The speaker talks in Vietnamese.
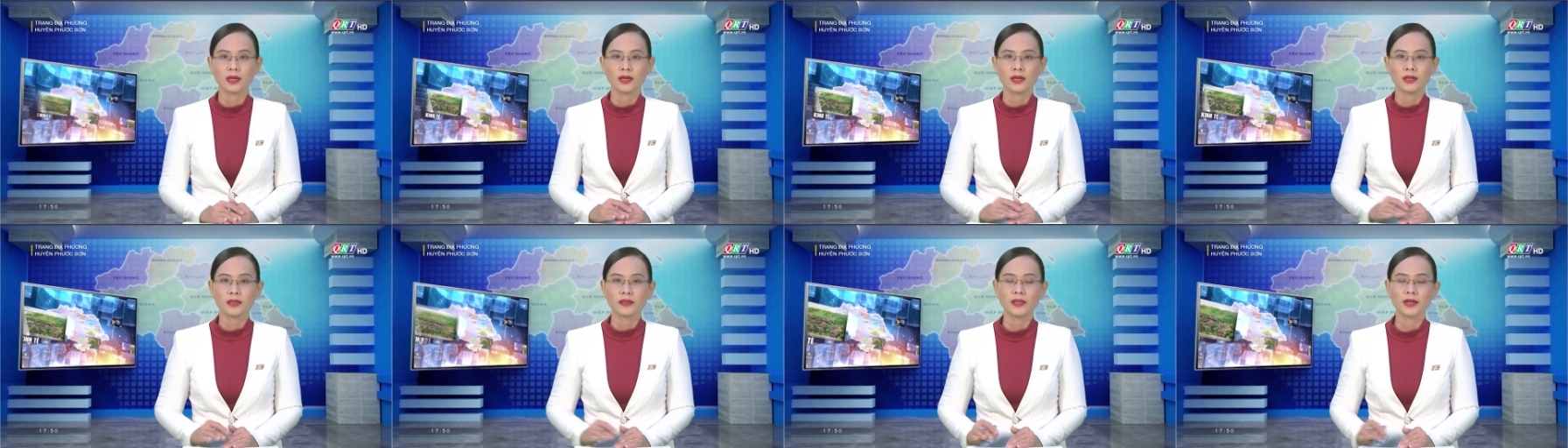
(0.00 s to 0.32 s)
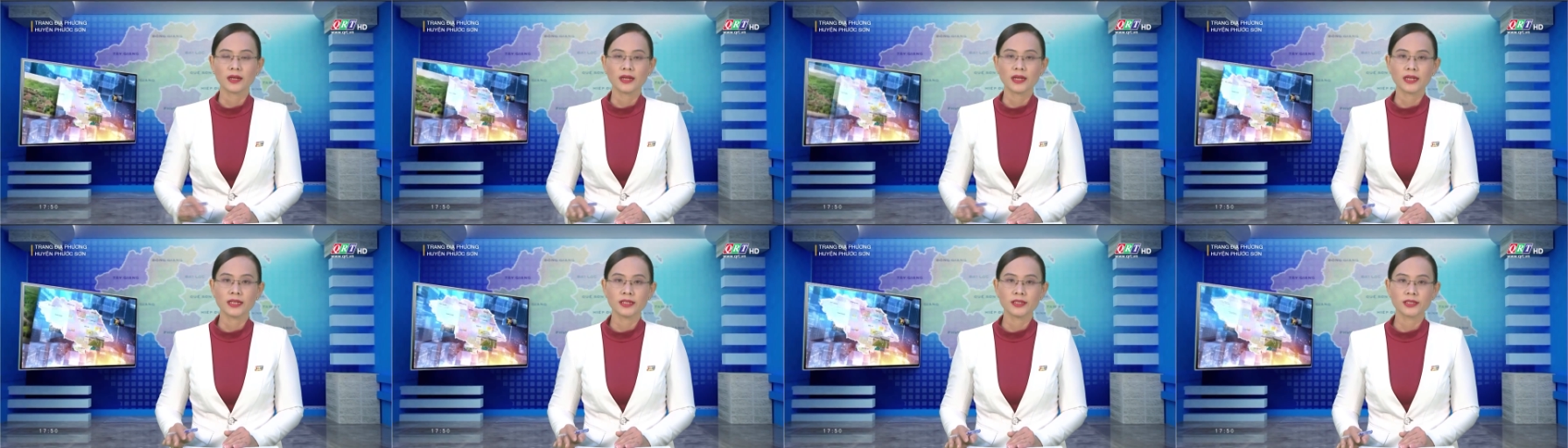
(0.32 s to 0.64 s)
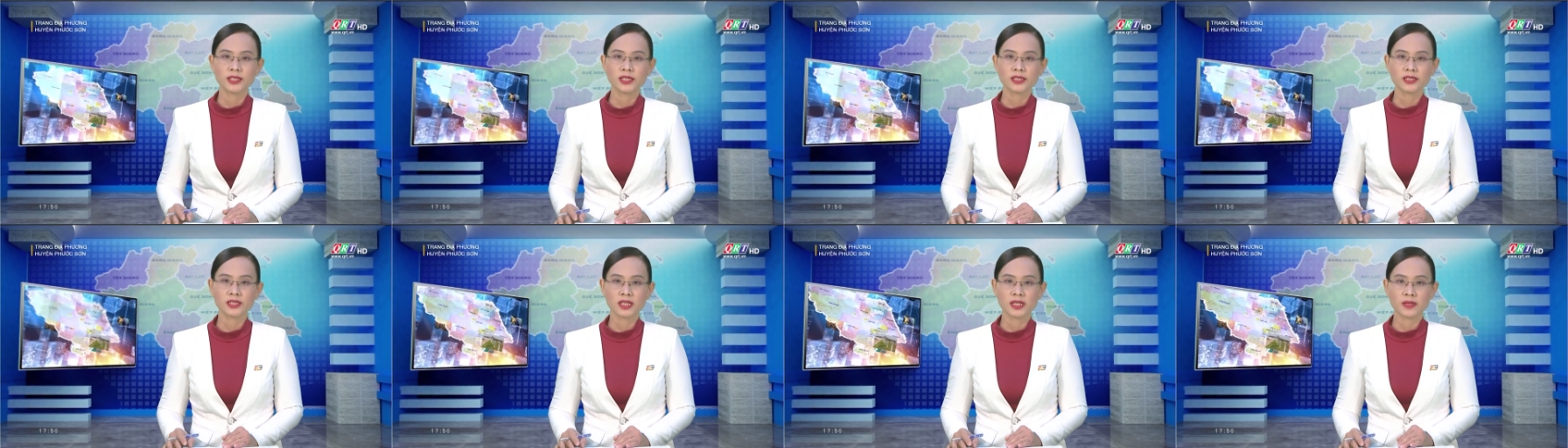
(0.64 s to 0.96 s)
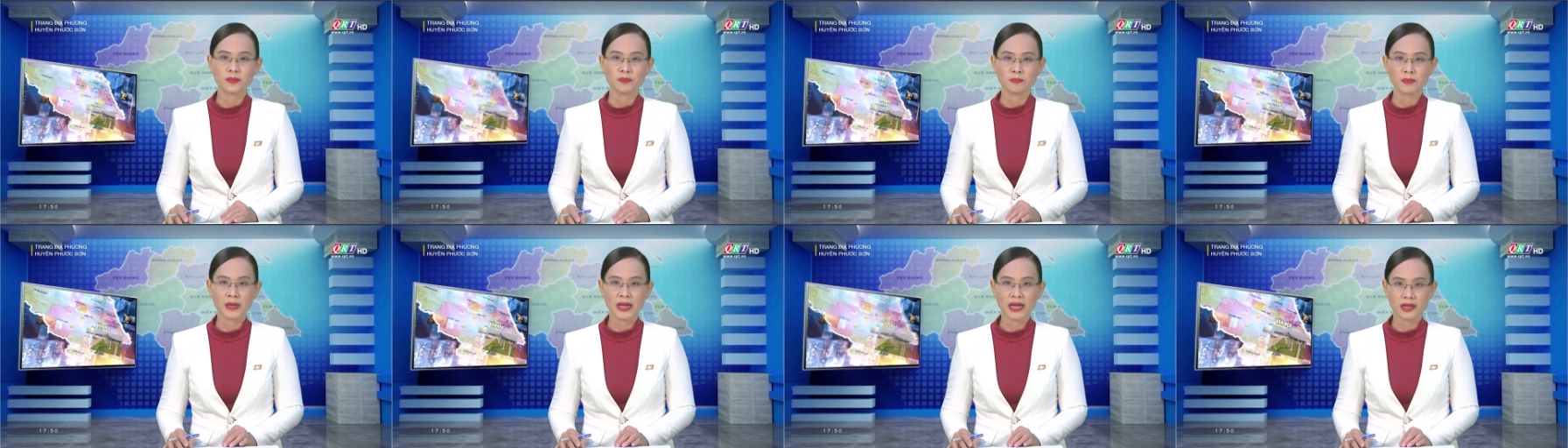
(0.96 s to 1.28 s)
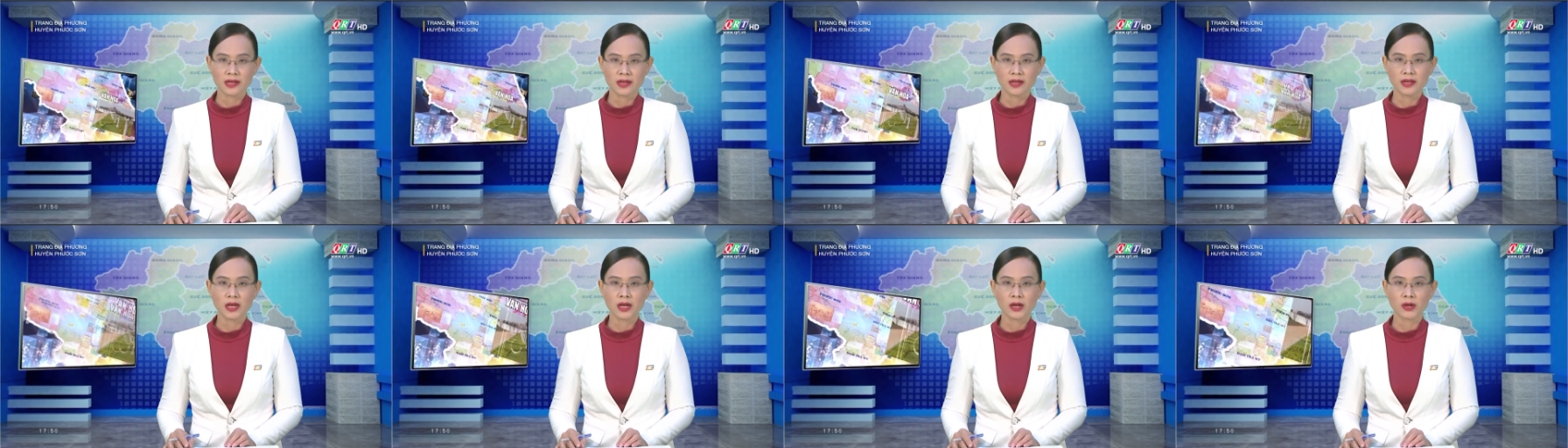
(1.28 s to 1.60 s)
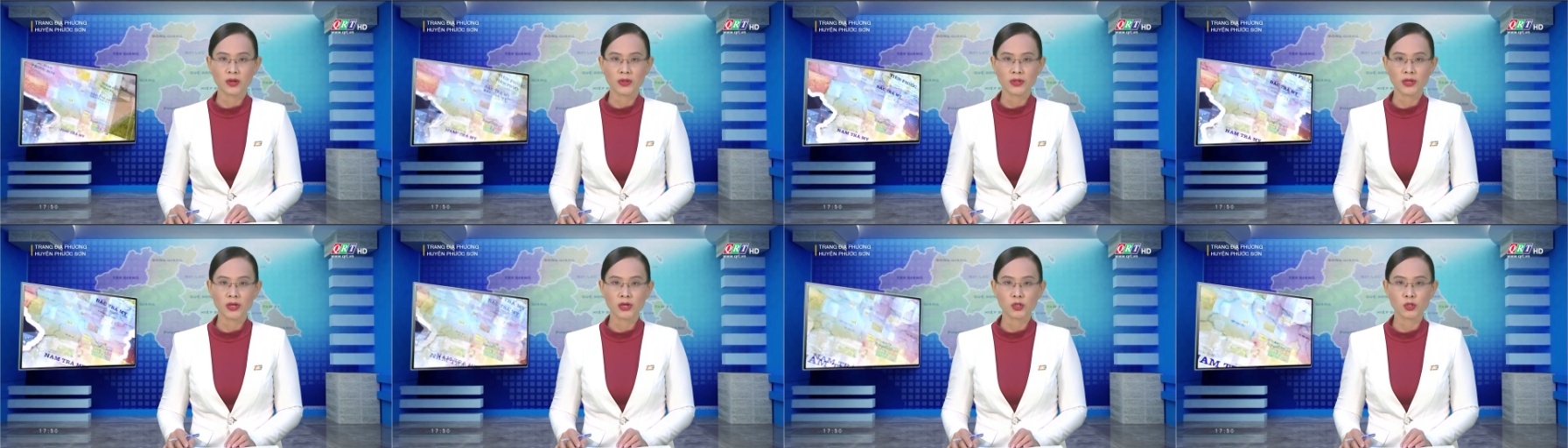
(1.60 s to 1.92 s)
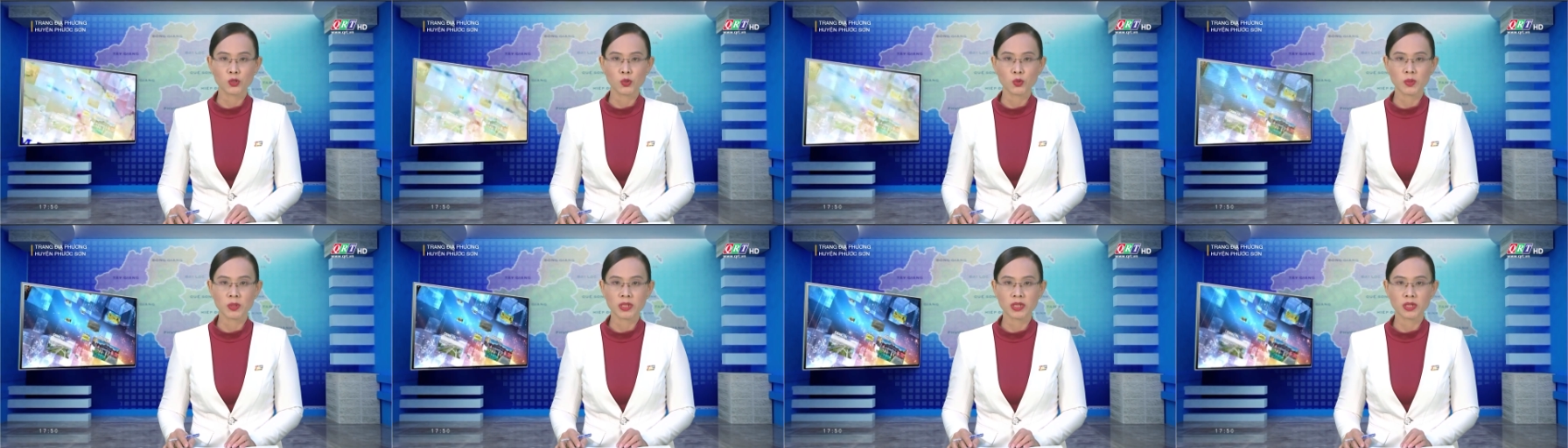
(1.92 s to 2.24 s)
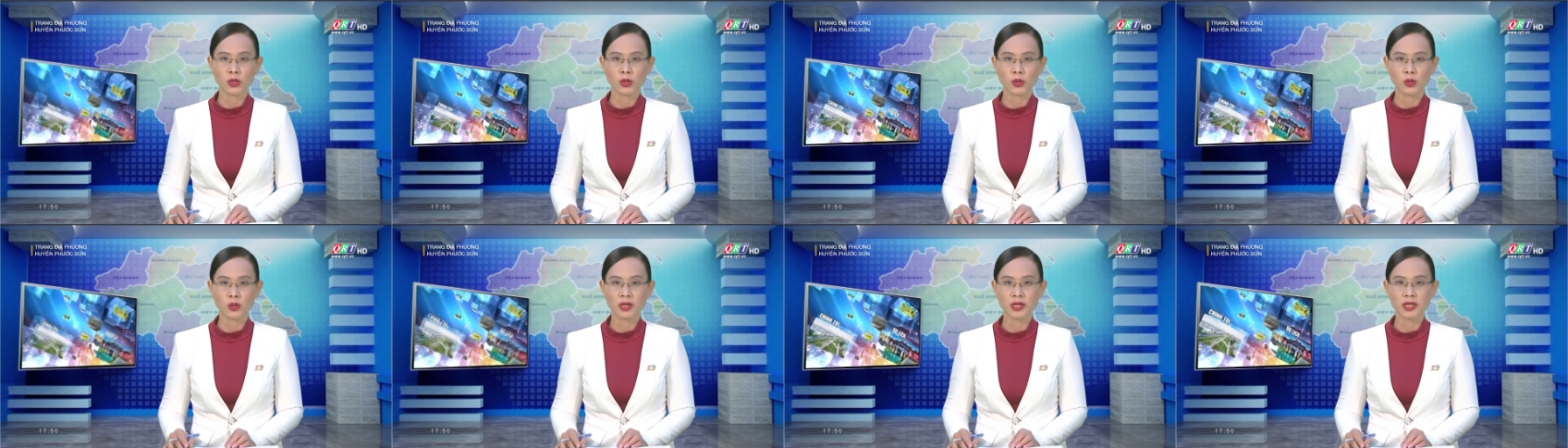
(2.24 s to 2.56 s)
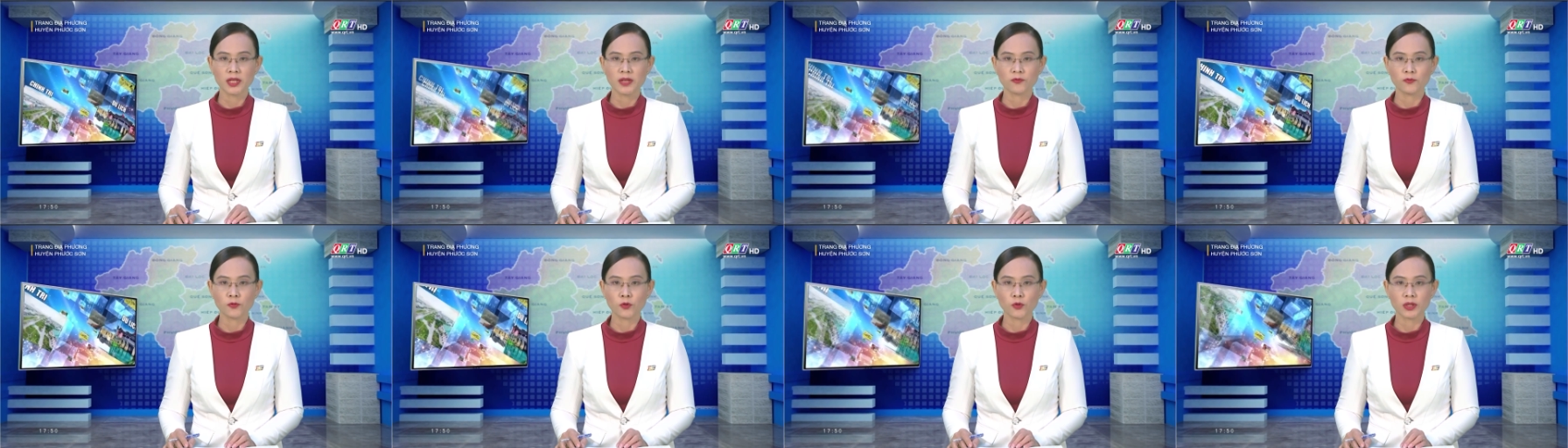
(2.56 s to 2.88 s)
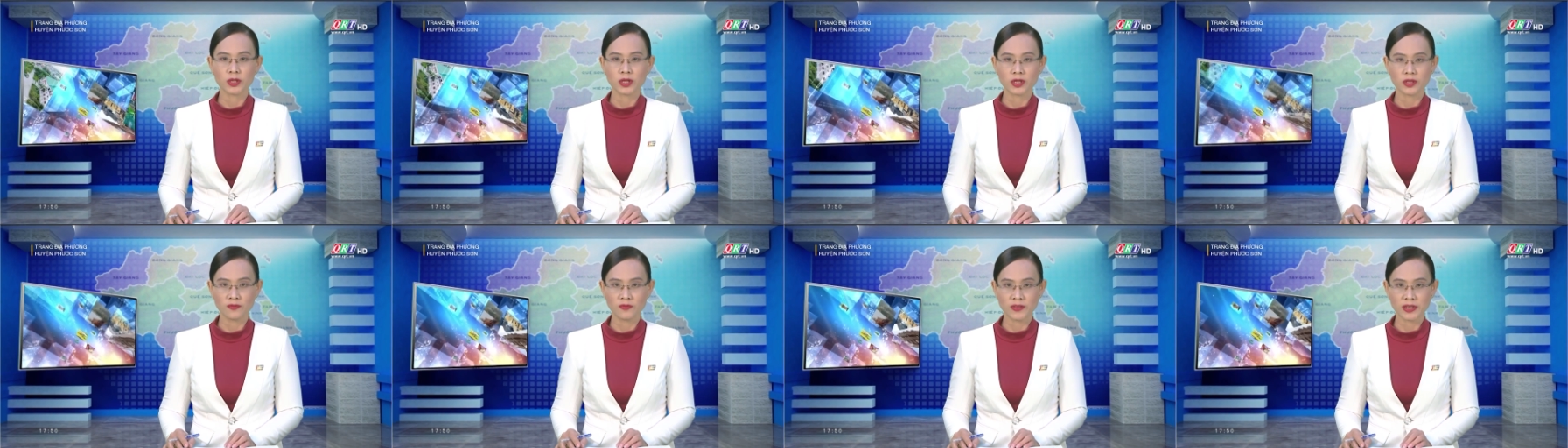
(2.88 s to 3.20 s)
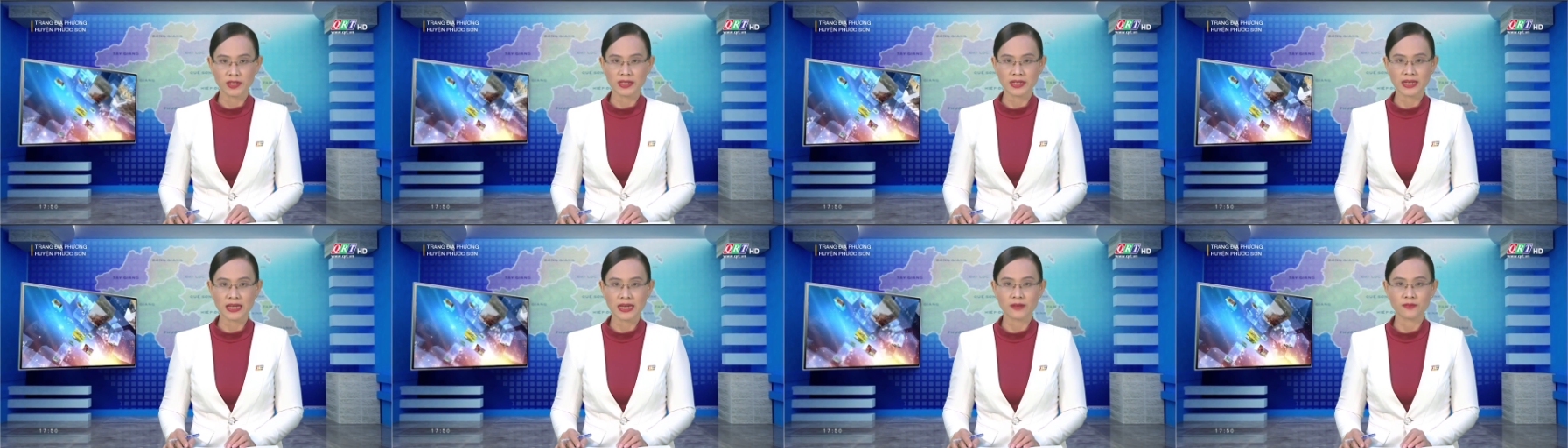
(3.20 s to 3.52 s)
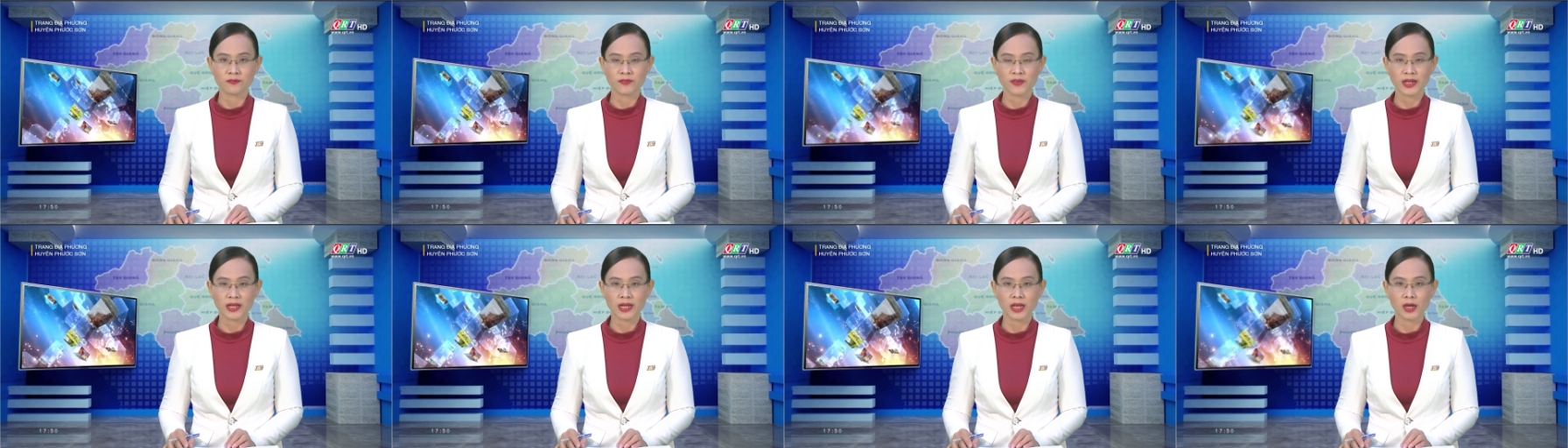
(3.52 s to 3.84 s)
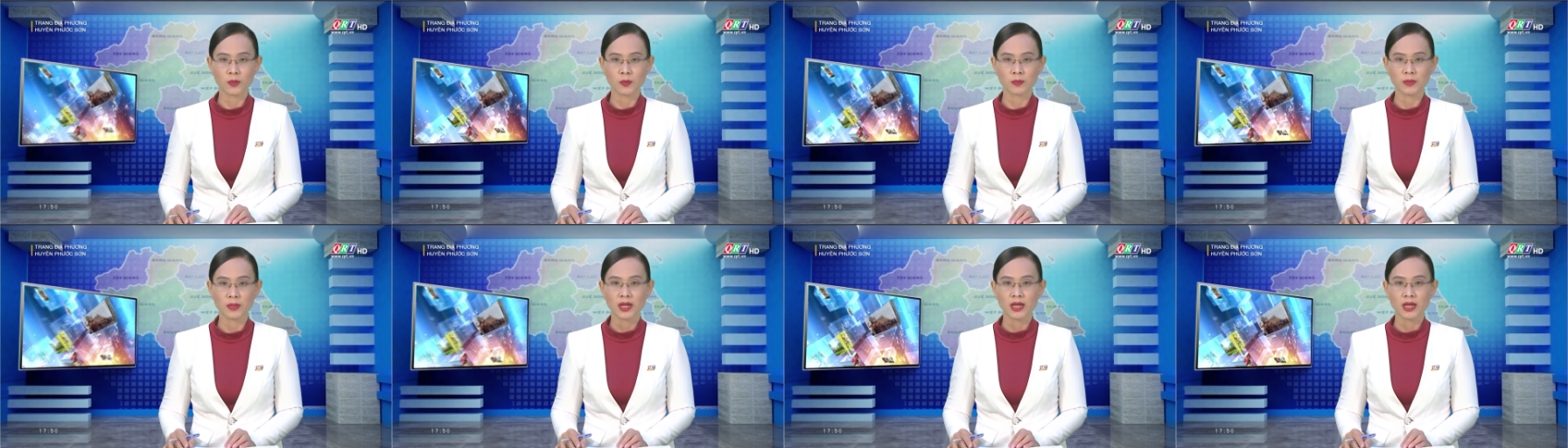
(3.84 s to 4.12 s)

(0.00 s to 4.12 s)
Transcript: Thực hiện chương trình Mẹ Đỡ Đầu do Trung ương Hội Liên hiệp Phụ nữ Việt Nam phát động,